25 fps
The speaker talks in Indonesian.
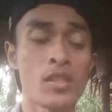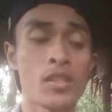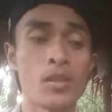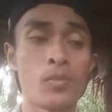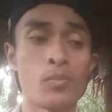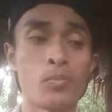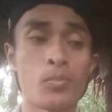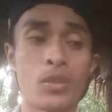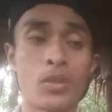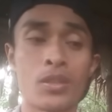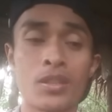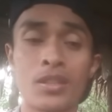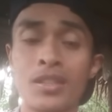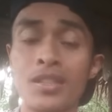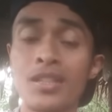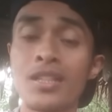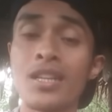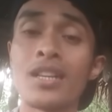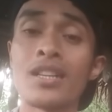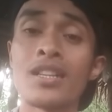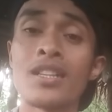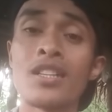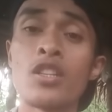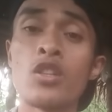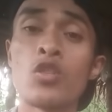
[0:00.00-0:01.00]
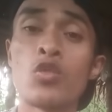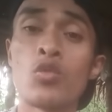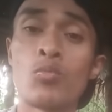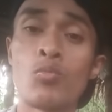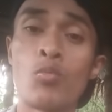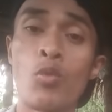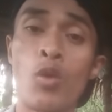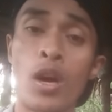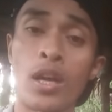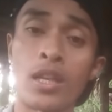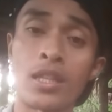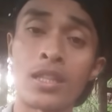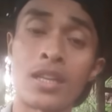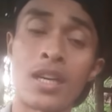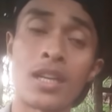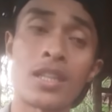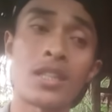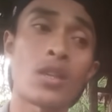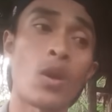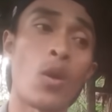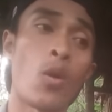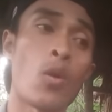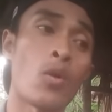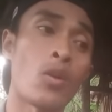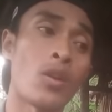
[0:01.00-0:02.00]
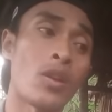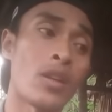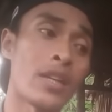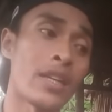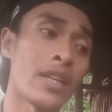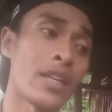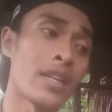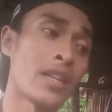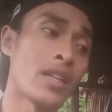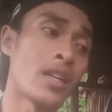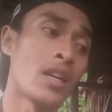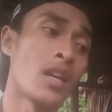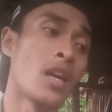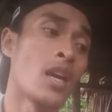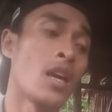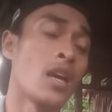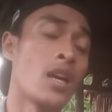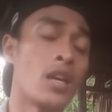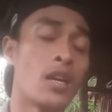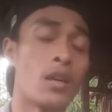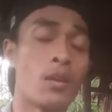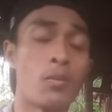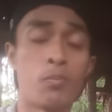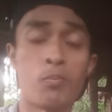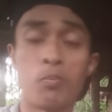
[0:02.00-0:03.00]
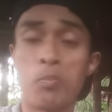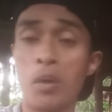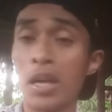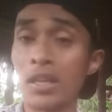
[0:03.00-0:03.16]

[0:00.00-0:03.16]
seperti yang dinubuatkan oleh eh,